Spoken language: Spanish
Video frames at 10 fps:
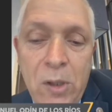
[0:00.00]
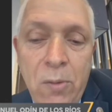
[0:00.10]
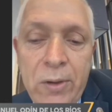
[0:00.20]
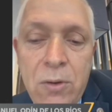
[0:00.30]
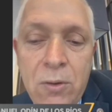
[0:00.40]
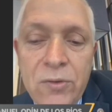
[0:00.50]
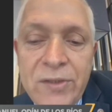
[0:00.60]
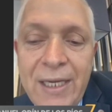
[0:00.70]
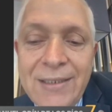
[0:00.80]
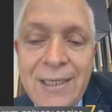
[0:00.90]
pero voy con
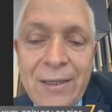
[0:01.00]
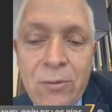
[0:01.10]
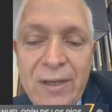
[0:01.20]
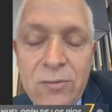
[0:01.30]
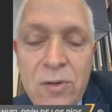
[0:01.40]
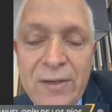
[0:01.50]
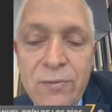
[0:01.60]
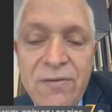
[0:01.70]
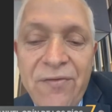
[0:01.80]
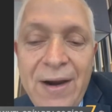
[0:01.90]
conciencia, reconozco que es
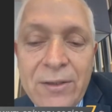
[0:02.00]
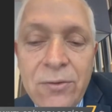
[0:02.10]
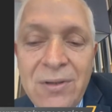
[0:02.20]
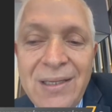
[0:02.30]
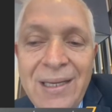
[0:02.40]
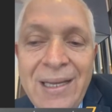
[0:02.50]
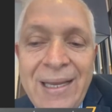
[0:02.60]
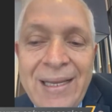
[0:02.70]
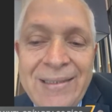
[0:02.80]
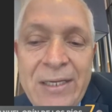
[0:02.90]
un infarto.
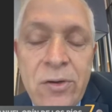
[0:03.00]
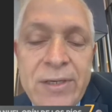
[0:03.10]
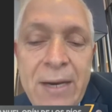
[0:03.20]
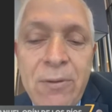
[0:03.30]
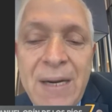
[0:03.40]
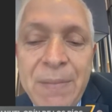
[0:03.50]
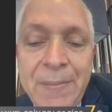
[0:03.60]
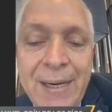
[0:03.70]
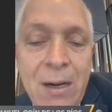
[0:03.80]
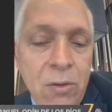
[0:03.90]
Si yo llego en la
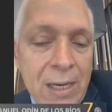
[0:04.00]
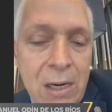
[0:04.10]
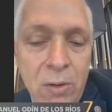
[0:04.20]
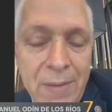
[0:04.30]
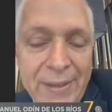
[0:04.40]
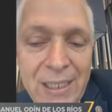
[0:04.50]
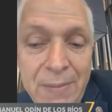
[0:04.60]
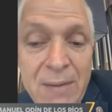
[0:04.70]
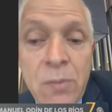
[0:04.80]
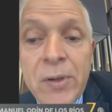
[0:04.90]
primera hora,
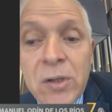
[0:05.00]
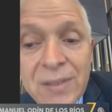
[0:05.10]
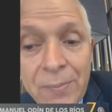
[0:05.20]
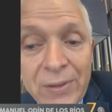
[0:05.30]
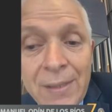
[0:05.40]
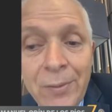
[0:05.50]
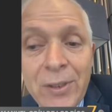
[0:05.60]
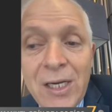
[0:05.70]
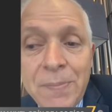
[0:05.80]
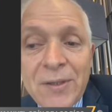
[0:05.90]
obviamente vivo, pero se pueden
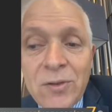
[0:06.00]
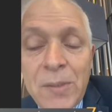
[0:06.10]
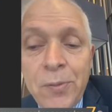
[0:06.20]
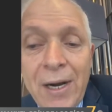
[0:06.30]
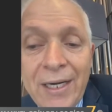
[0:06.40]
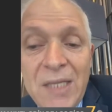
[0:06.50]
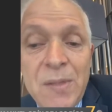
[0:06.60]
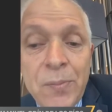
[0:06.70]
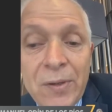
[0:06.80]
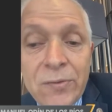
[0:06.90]
morir las personas por
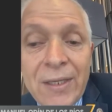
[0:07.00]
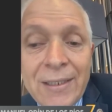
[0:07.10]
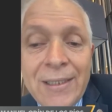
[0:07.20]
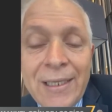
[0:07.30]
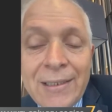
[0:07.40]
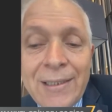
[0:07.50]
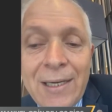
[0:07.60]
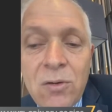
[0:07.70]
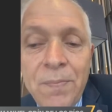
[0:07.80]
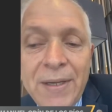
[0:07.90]
arritmias, por eso que tienen que tener
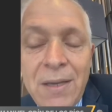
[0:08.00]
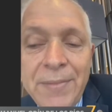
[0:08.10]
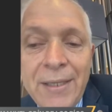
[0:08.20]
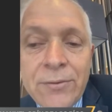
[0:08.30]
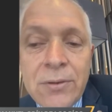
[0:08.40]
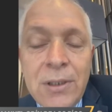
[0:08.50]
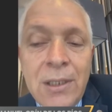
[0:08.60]
acompañamiento.